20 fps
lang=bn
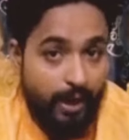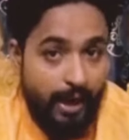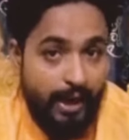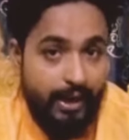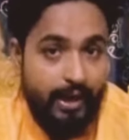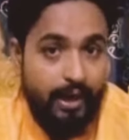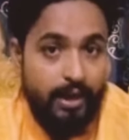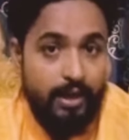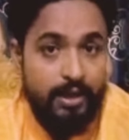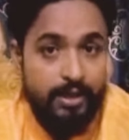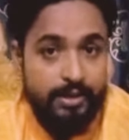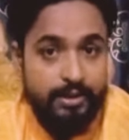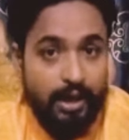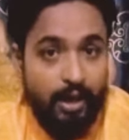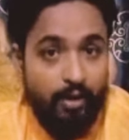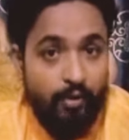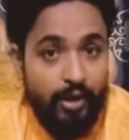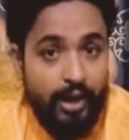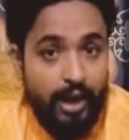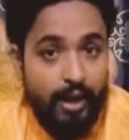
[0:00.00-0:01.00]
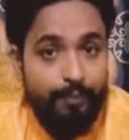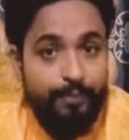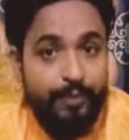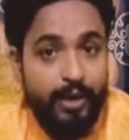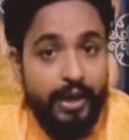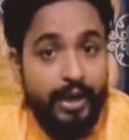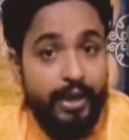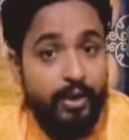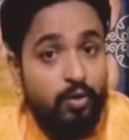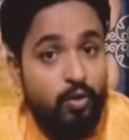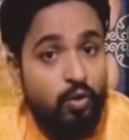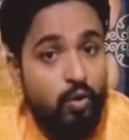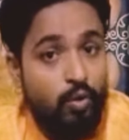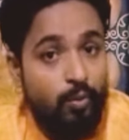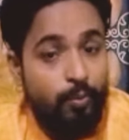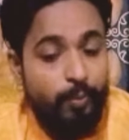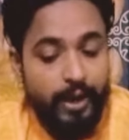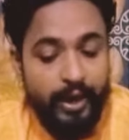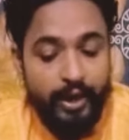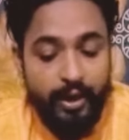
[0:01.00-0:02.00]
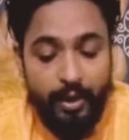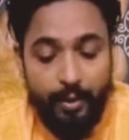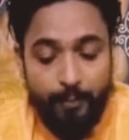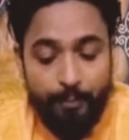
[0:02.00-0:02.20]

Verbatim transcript: মায়েরা তাহলে আপনার এই ঘুমে